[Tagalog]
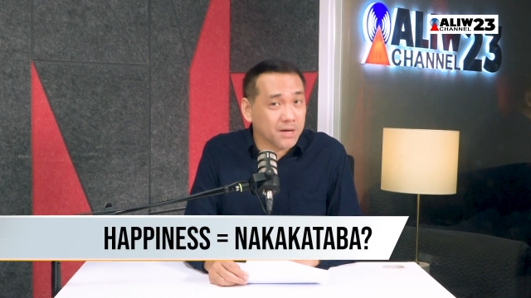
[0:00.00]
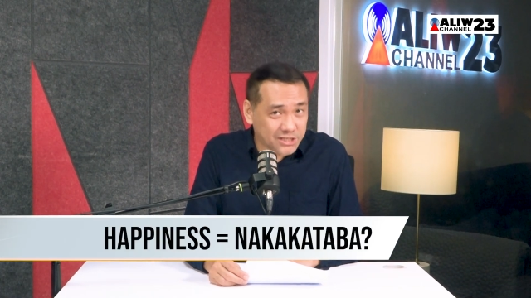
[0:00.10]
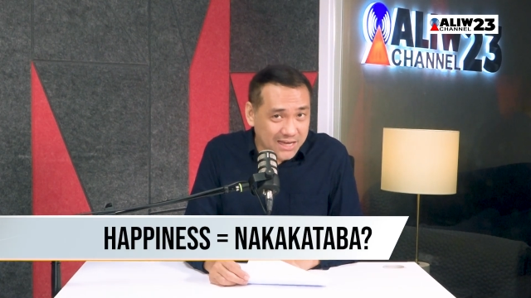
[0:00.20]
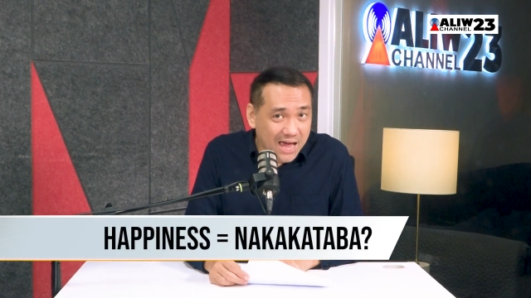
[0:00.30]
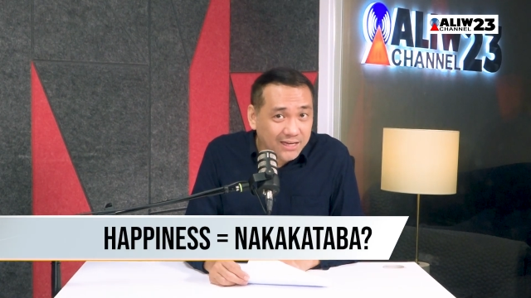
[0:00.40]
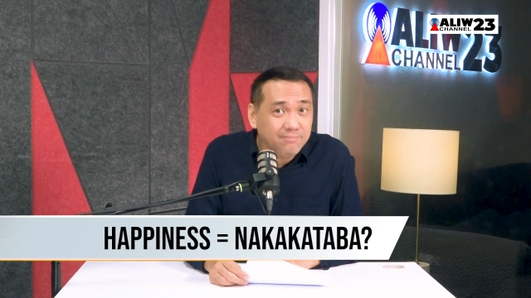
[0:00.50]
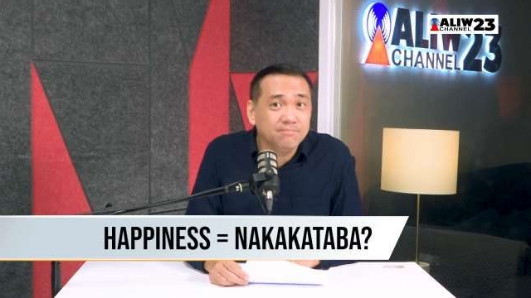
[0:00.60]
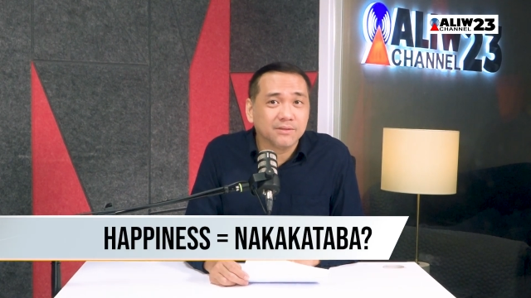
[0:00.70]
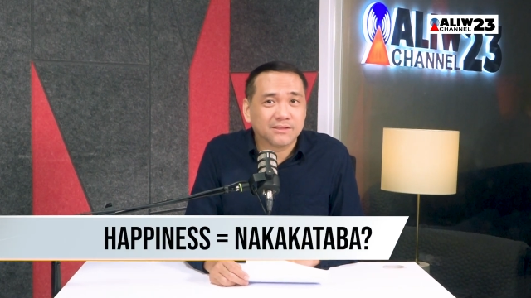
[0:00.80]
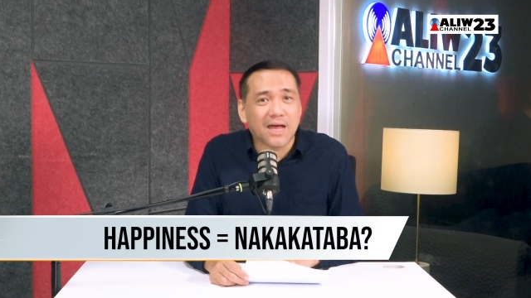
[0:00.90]

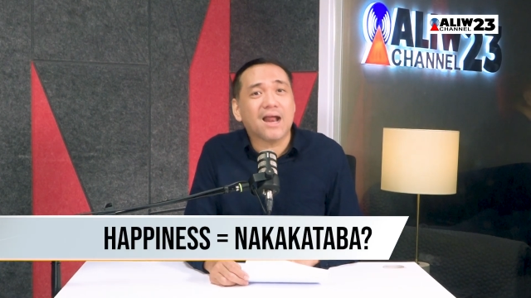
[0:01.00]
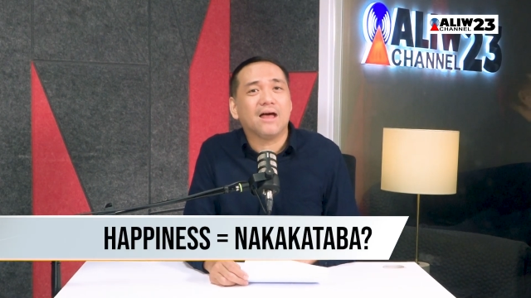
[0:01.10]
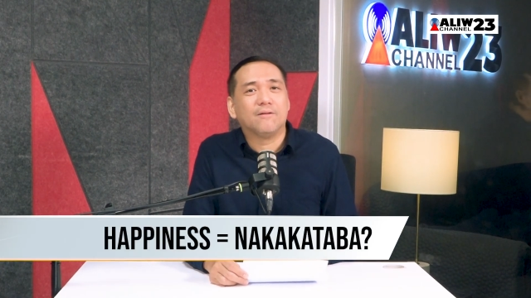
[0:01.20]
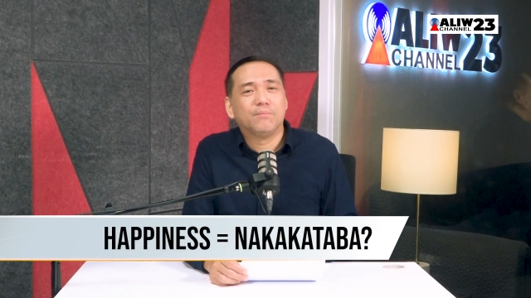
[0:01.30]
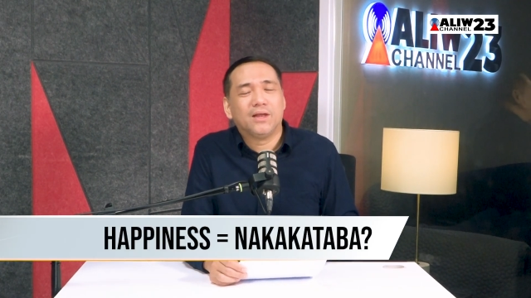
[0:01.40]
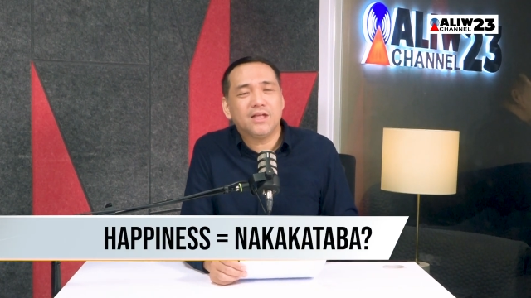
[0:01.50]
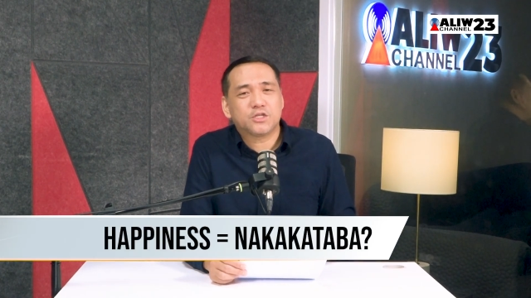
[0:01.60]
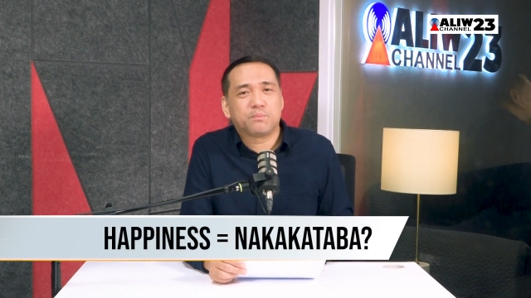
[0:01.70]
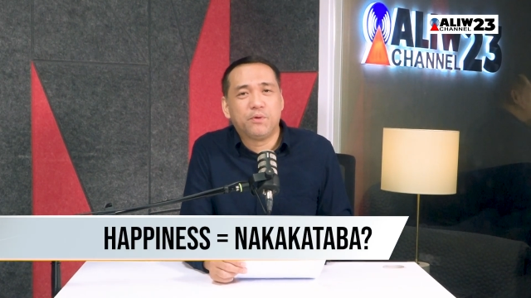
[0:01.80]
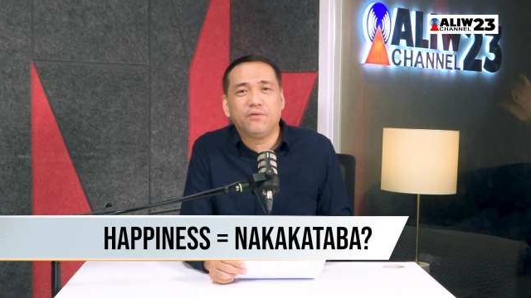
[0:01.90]
masiyahin? Tara,
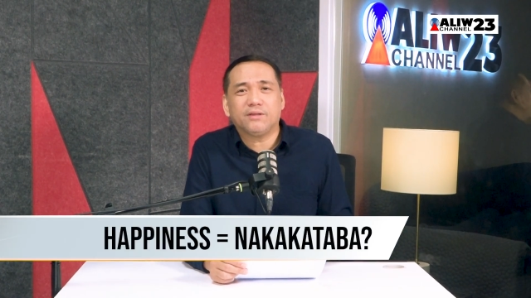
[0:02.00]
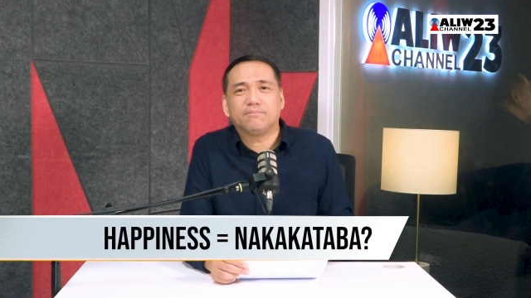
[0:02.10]
let's prove it!